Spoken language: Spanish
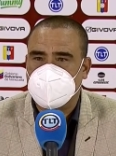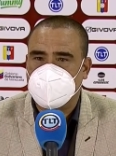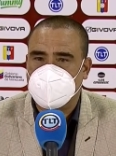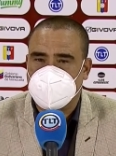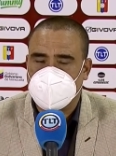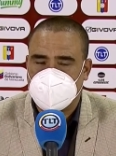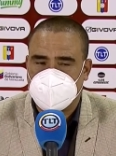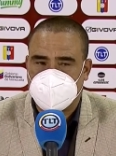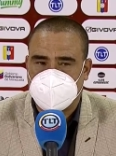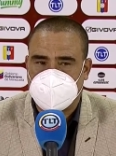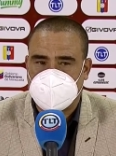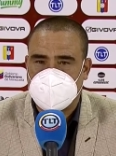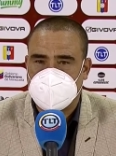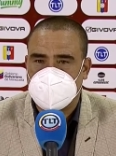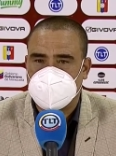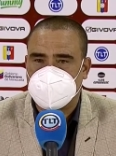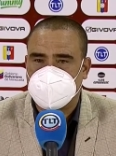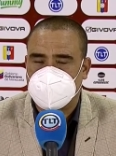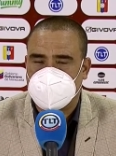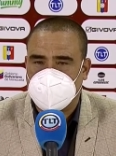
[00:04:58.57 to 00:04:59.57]
lo que
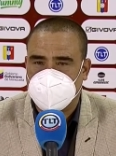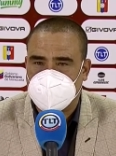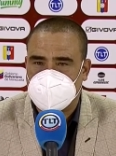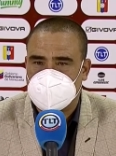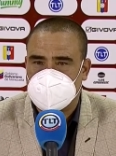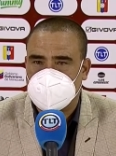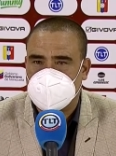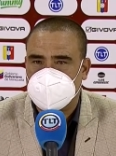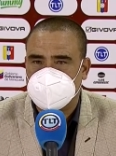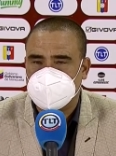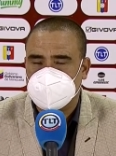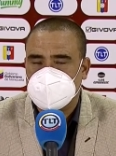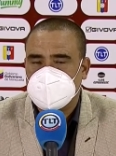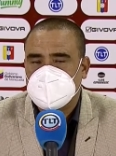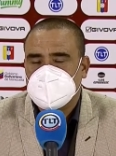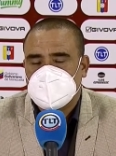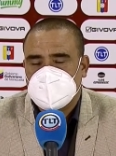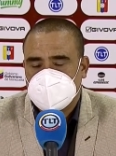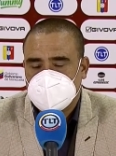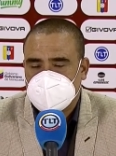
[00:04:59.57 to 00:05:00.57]
corrieron, lo que metieron
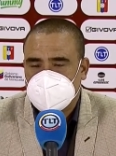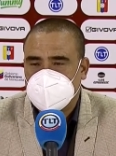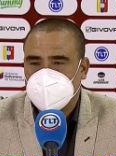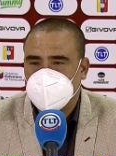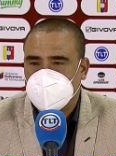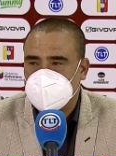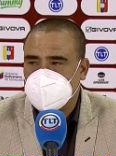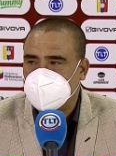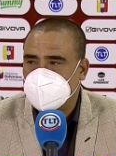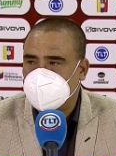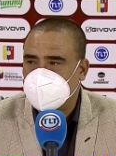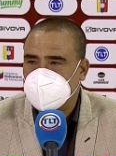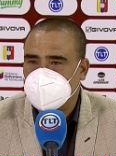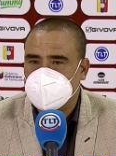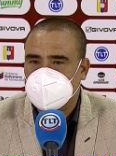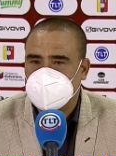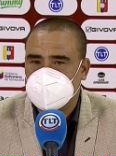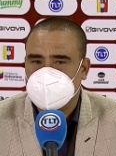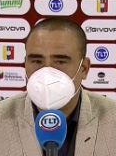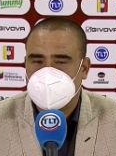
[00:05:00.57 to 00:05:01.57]
y a pesar
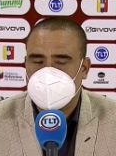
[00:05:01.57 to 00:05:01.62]
de,